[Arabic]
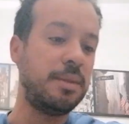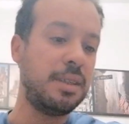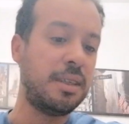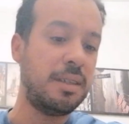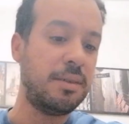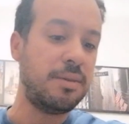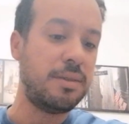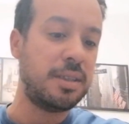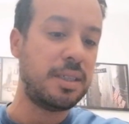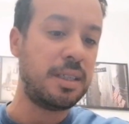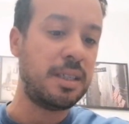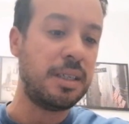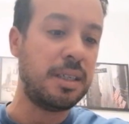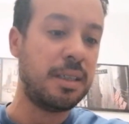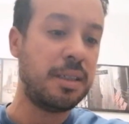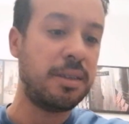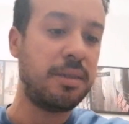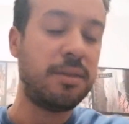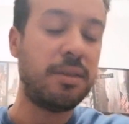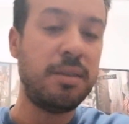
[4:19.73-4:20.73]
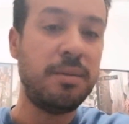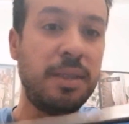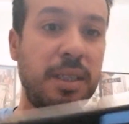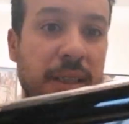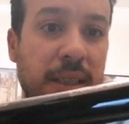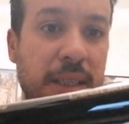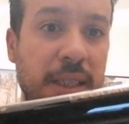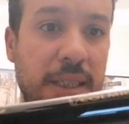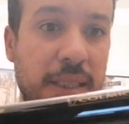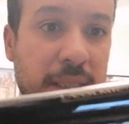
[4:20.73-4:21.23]
ولا نلوج عليها
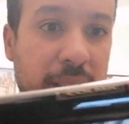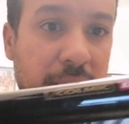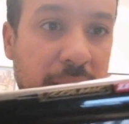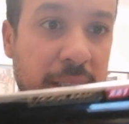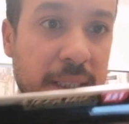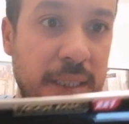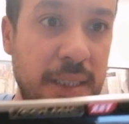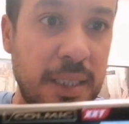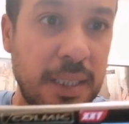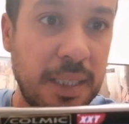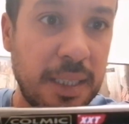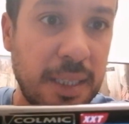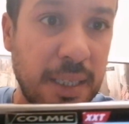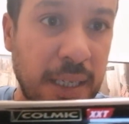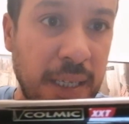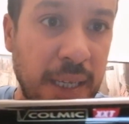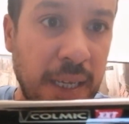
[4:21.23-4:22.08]
كوميك اكس اكس تي